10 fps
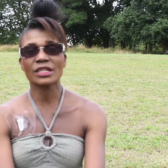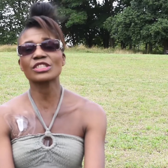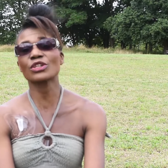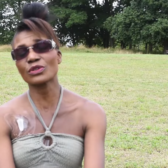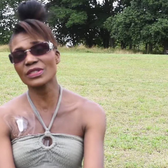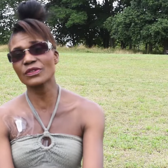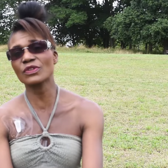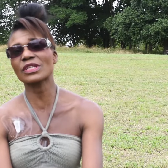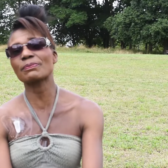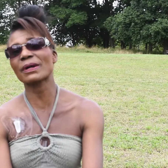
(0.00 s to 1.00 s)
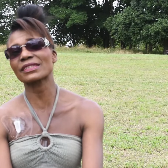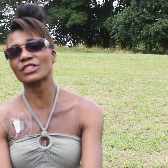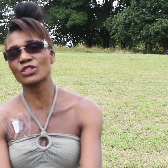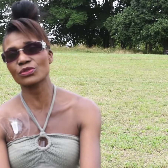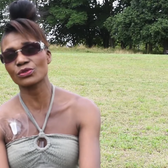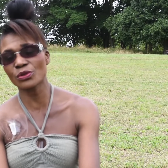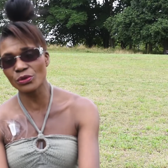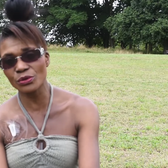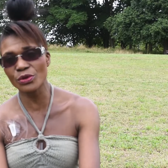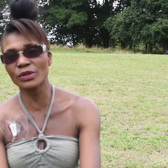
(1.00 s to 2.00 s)
J'ai aussi vu qu'il partait chez son
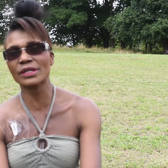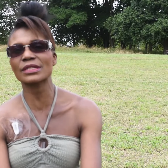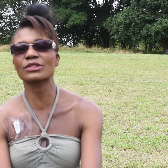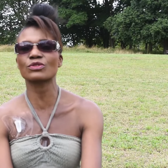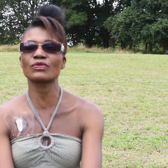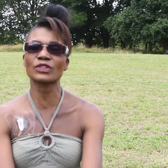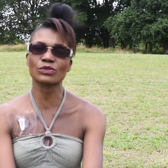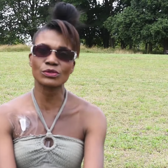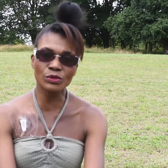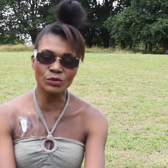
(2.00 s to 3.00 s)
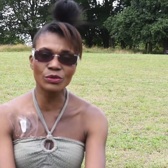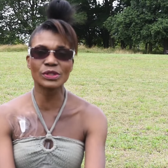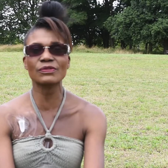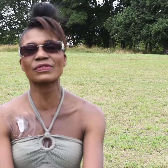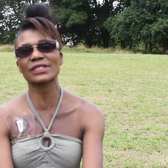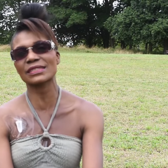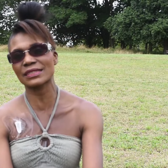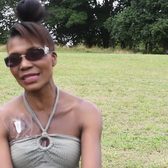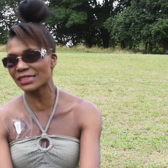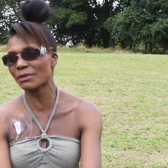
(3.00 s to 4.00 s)
oncologue, qu'il suivait son oncologue, qui faisait
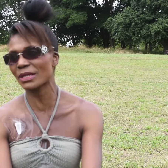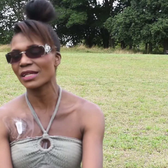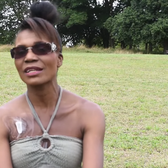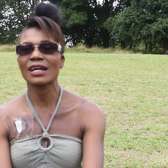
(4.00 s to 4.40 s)
ses examens.